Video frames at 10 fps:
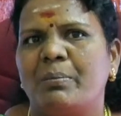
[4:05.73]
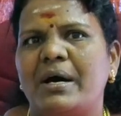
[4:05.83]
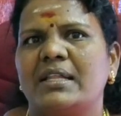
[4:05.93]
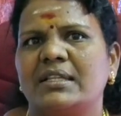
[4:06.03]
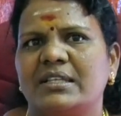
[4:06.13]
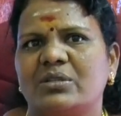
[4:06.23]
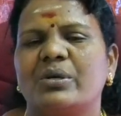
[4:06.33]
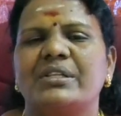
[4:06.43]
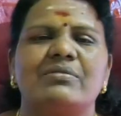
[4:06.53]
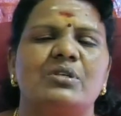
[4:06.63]
பாதத்தை
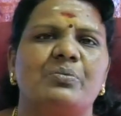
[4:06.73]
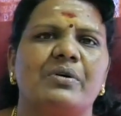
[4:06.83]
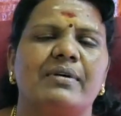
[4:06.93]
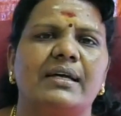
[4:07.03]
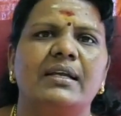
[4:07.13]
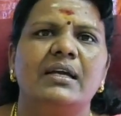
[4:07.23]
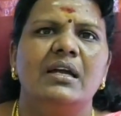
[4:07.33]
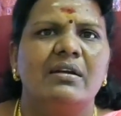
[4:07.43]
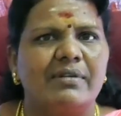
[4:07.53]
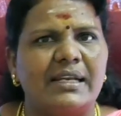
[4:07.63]
தொடத்தி விட்டு போவார்
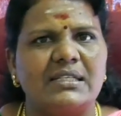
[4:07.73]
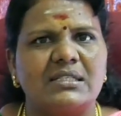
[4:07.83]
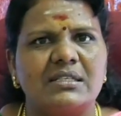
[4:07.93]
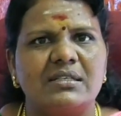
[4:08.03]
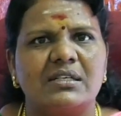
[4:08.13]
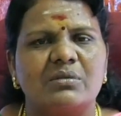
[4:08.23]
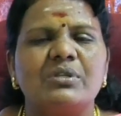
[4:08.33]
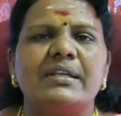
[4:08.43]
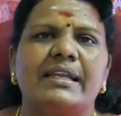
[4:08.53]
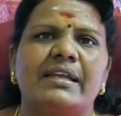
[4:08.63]
விரயச்சனி
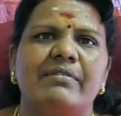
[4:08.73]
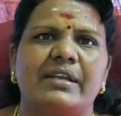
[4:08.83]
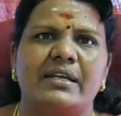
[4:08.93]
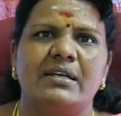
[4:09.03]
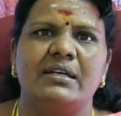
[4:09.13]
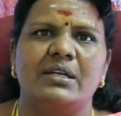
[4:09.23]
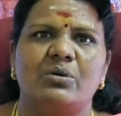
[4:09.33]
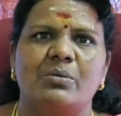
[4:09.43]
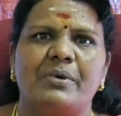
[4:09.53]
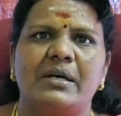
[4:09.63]
நடக்கும்போது நிறைய விரயங்களை
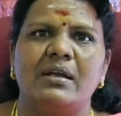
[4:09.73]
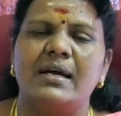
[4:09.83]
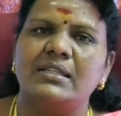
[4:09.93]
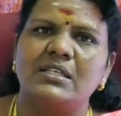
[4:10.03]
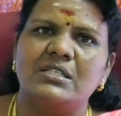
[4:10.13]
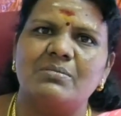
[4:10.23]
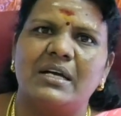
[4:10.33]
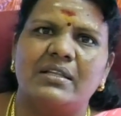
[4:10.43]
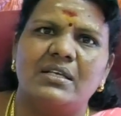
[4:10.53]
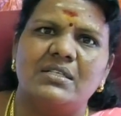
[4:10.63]
கொடுப்பார்
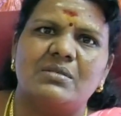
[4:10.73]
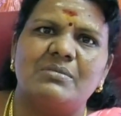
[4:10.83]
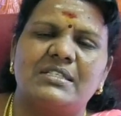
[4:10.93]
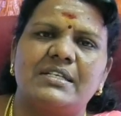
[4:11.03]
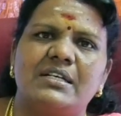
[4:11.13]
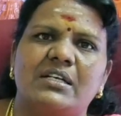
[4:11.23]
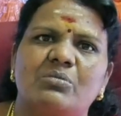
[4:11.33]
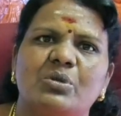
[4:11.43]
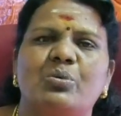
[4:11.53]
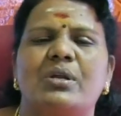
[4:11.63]
அர்த்தம் அர்த்தாஷ்டம
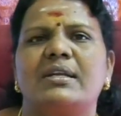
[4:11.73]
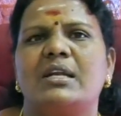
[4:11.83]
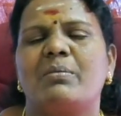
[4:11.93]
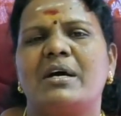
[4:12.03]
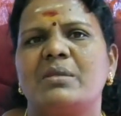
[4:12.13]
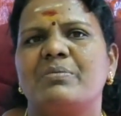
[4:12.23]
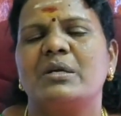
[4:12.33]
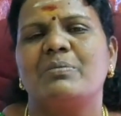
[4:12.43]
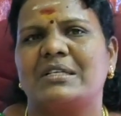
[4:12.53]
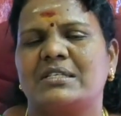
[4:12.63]
நடக்கும்போது உடல்நல
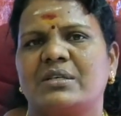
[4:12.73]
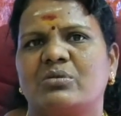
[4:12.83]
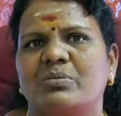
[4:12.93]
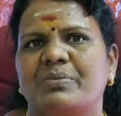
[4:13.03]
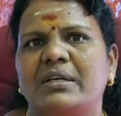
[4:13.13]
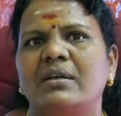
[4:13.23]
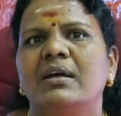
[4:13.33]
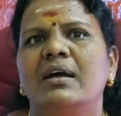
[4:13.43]
பாதிப்புகள் பிரச்சனை கொடுப்பார்